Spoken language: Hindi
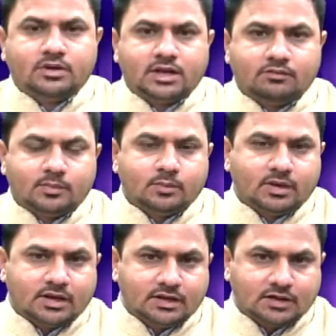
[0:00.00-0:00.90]
टीवी पे
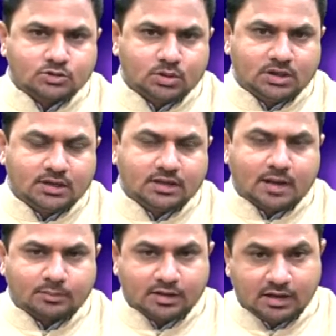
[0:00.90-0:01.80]
भले ही ना सुने लेकिन
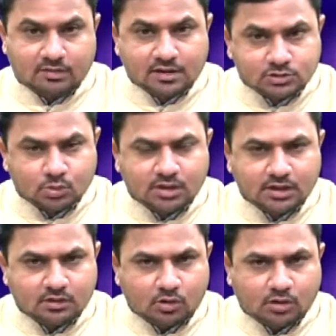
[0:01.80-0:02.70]
आपके घर वाले सुन
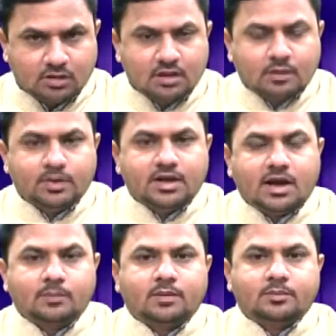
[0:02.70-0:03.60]
लेंगे और फिर
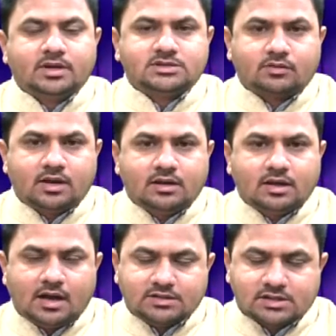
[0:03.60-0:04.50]
आप अपना सवाल
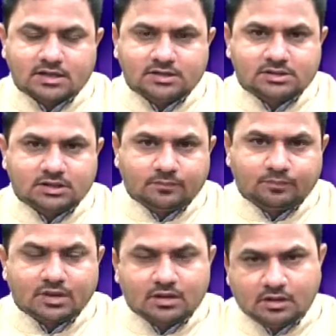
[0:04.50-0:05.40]
आसानी से
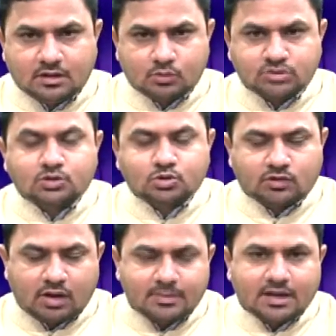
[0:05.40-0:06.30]
उसका जो
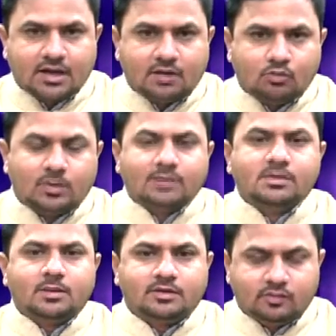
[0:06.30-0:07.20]
जवाब रहेगा वो बाद में
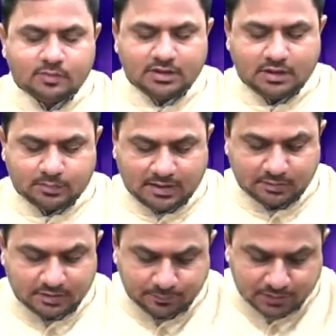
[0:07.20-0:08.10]
आप टीवी पे देख
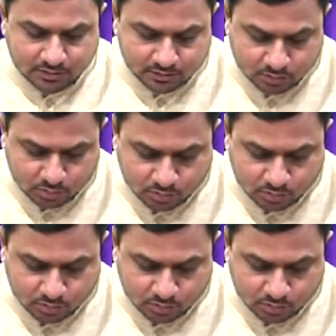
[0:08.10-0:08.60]
पाएंगे तो